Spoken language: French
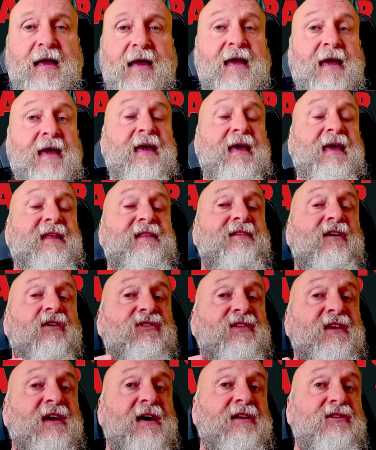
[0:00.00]
et étant
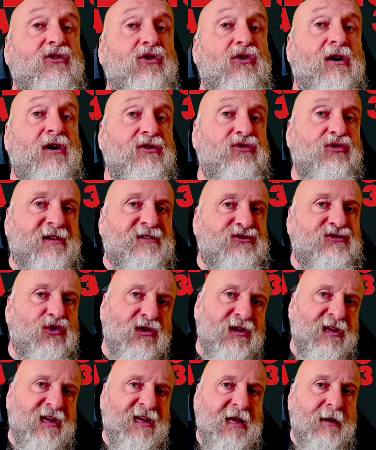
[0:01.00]
directeur hein, de la
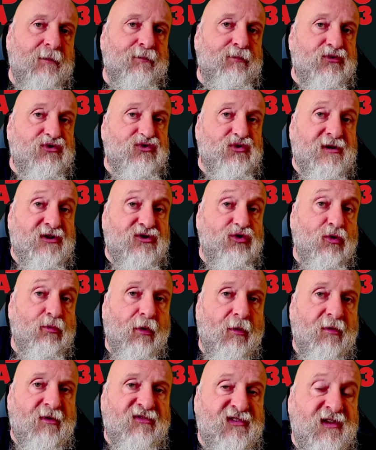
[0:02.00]
seconde équipe sur les deux
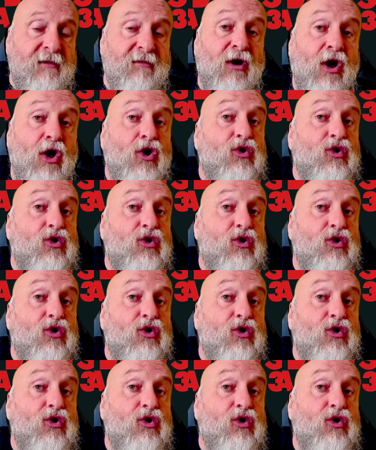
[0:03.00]
premiers films,